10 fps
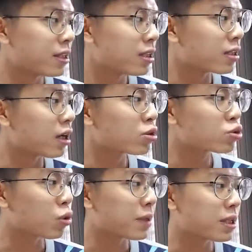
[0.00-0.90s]
然后
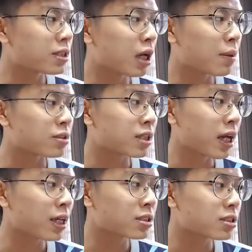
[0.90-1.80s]
左边呢代表着
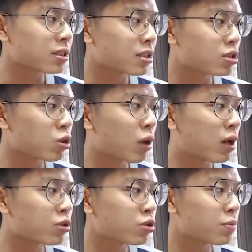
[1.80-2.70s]
x，逗
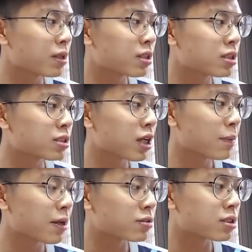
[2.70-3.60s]
号右边呢代
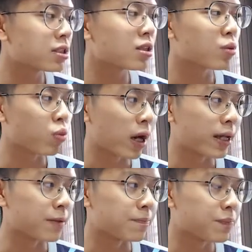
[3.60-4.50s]
表着
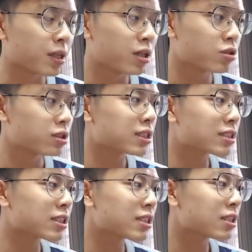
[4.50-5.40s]
y。所以在
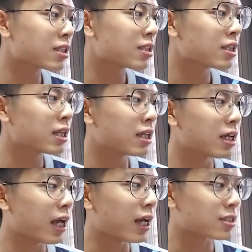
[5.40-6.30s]
这里
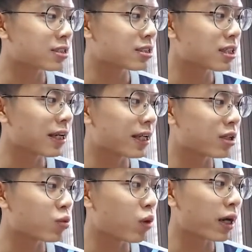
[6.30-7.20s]
呢，x 是
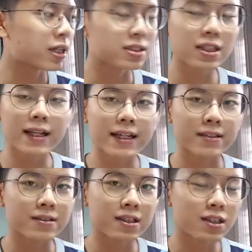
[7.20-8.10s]
零，y 也是零，
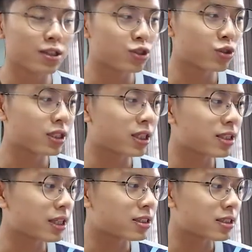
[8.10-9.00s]
所以那个
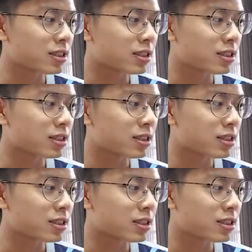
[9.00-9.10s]
点。